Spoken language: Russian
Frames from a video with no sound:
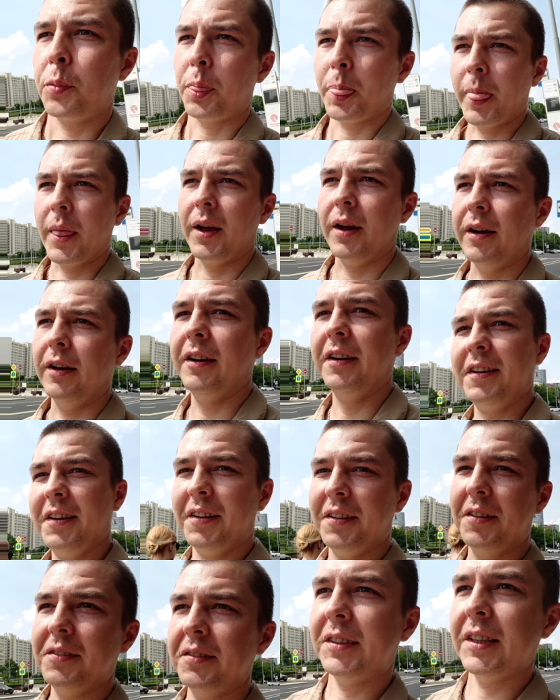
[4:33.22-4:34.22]
Э,
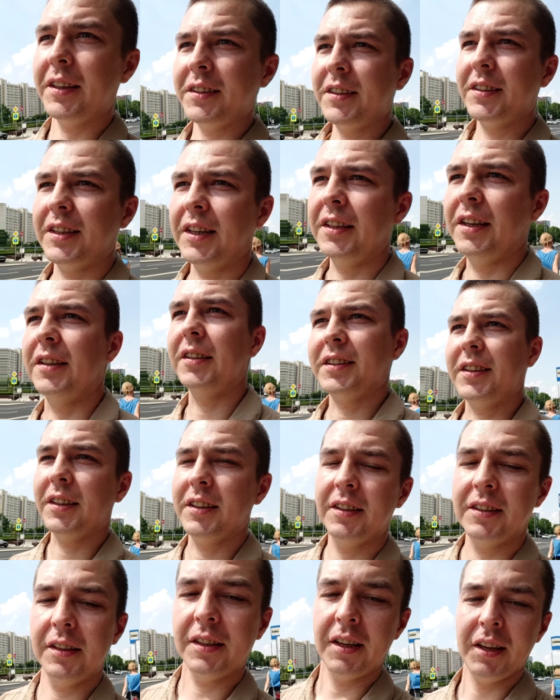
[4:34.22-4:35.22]
взять и заняться
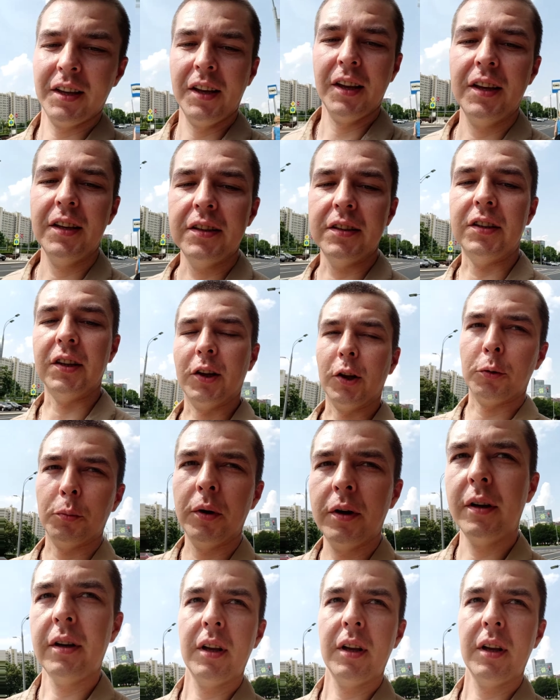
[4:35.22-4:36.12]
делом.